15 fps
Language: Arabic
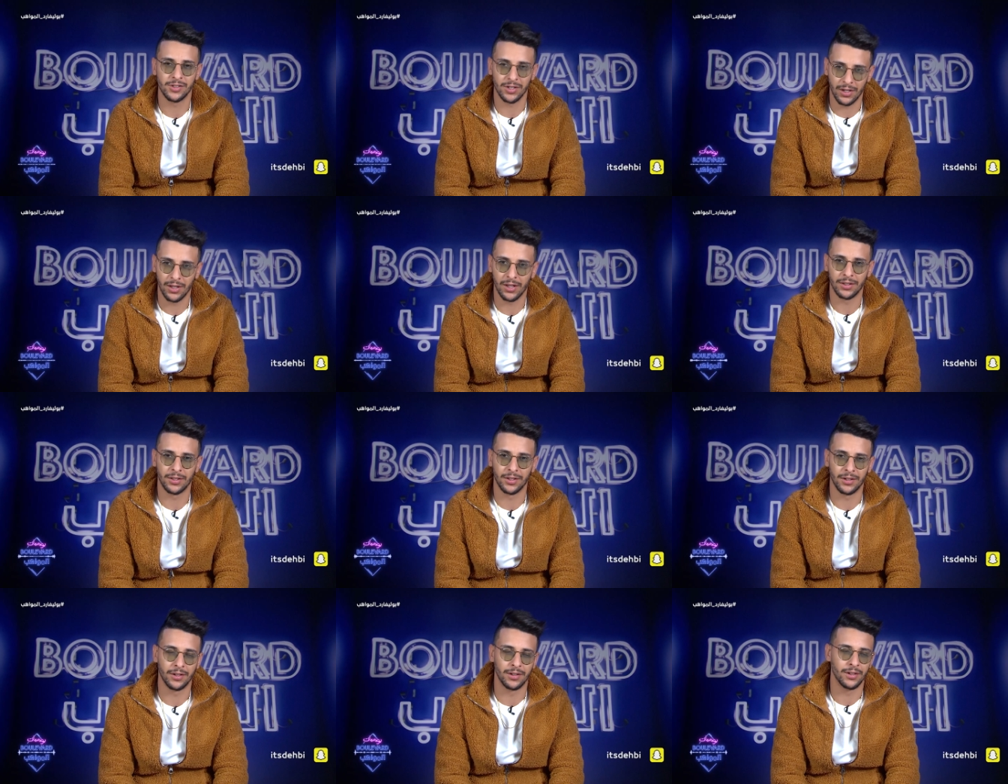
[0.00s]
نعشق
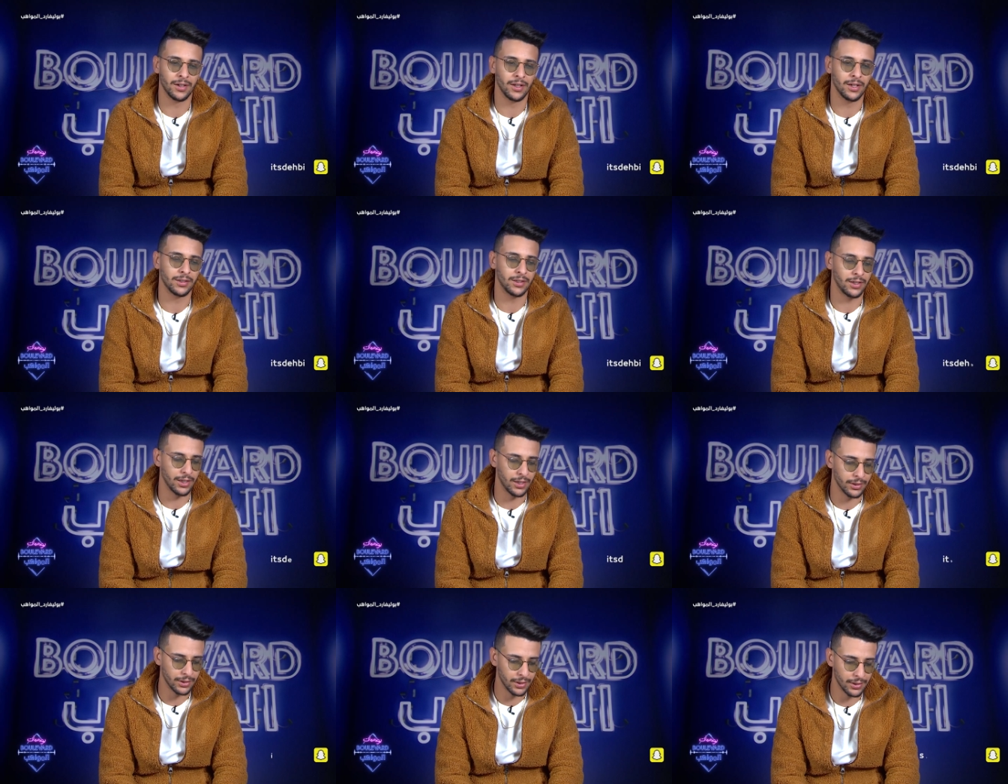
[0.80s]
الخطر خاطر
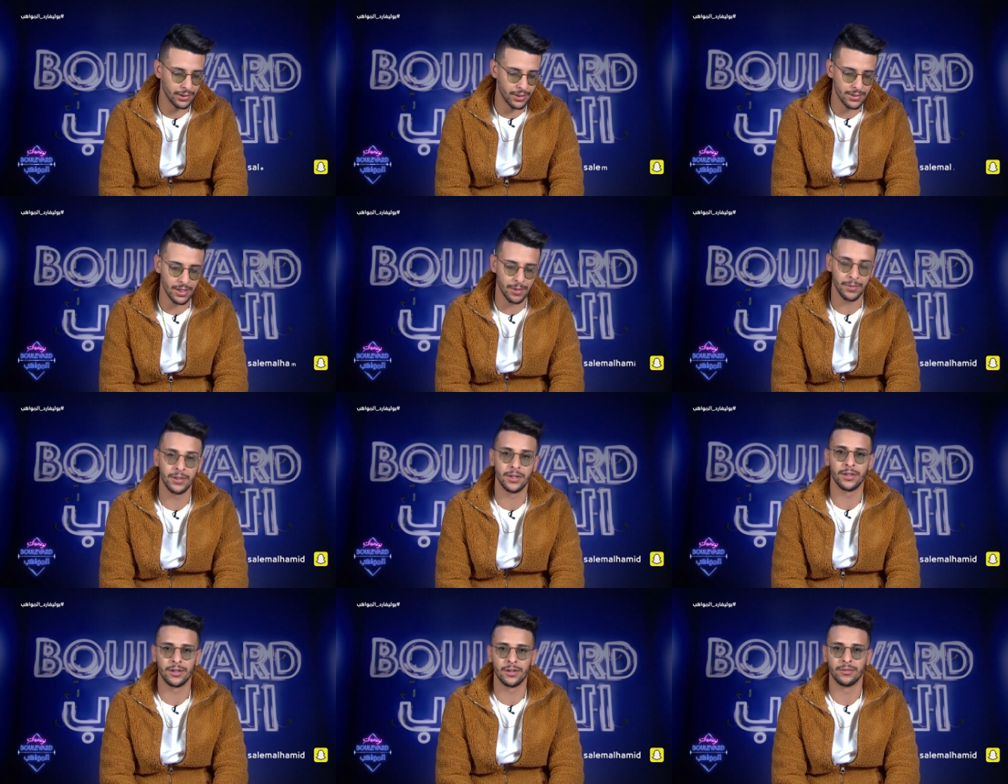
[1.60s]
الخطر يصنع
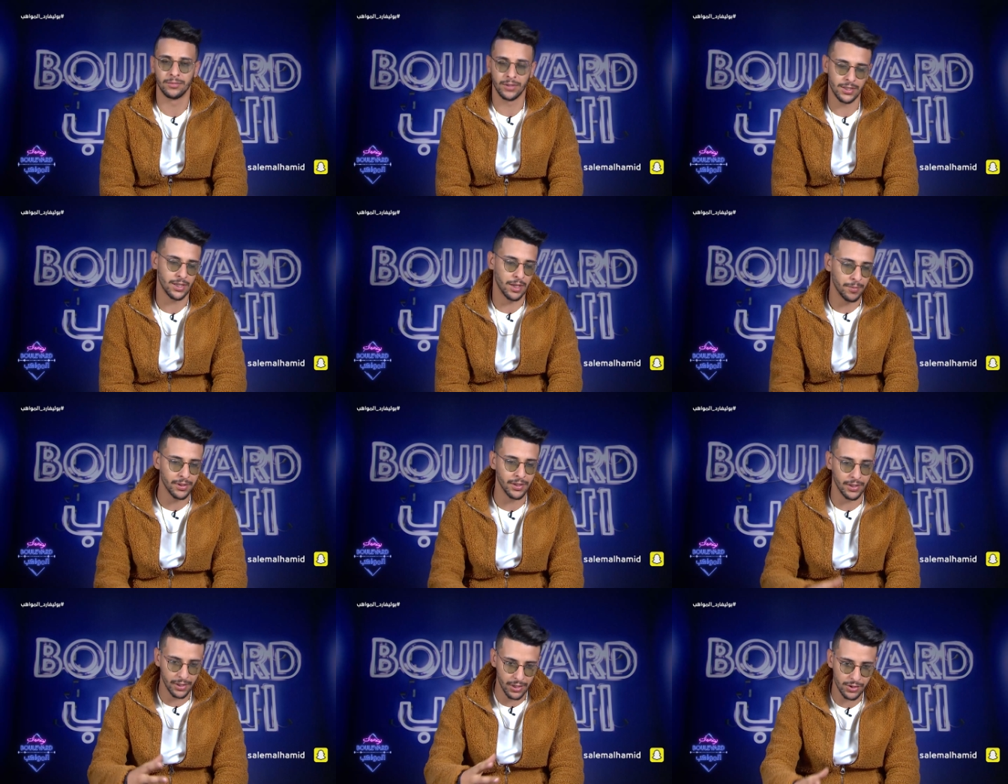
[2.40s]
منك يصنع
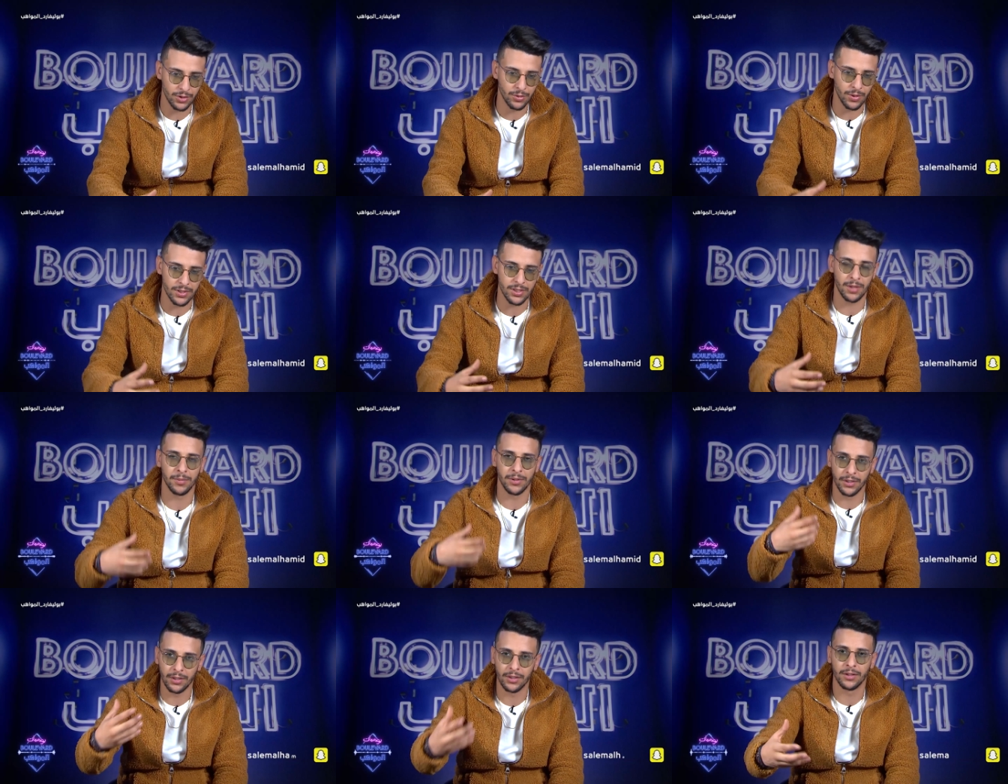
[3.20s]
منك راجل ويصنع
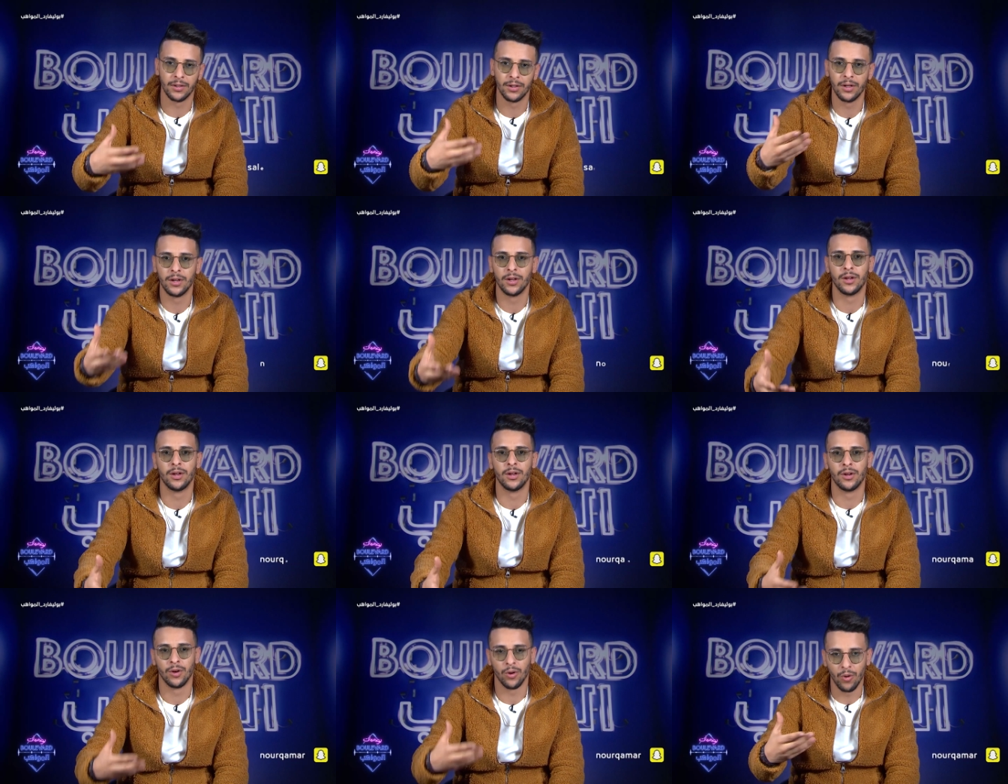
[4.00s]
منك
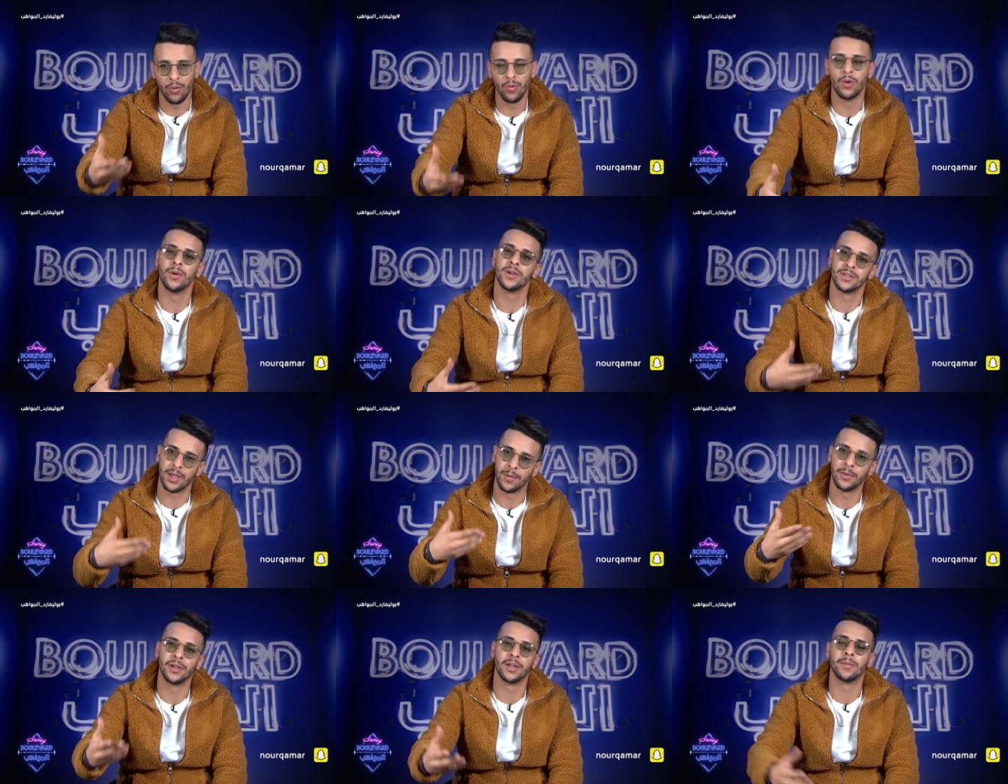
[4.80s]
قوه
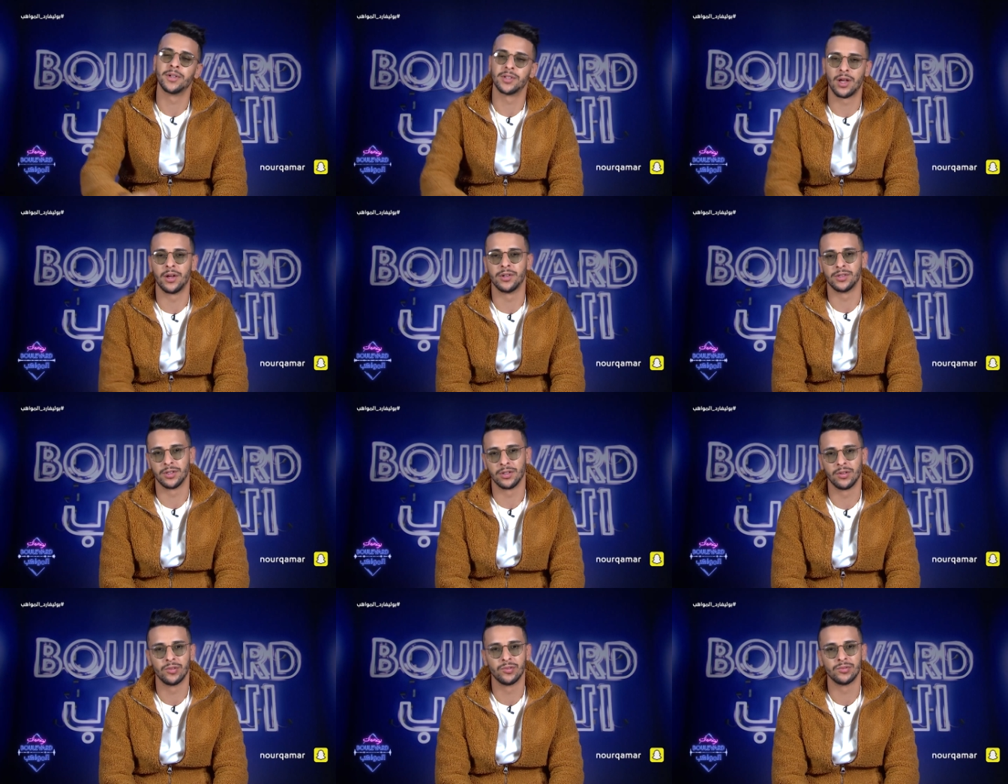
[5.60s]
ويصنع منك برشا
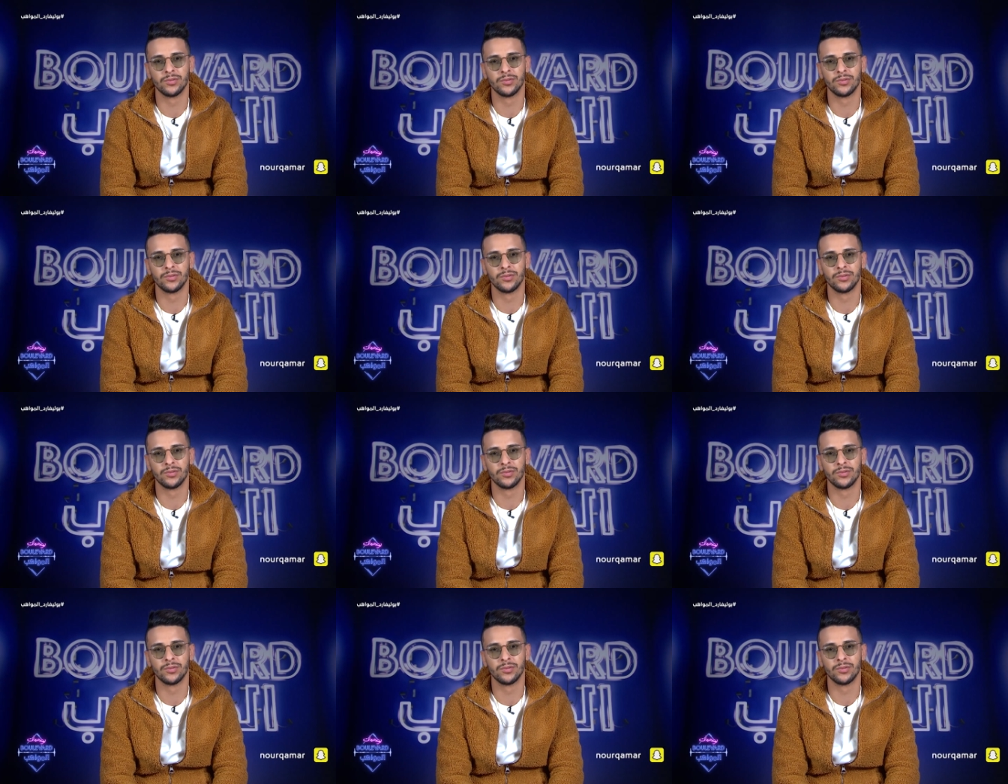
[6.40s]
حاجات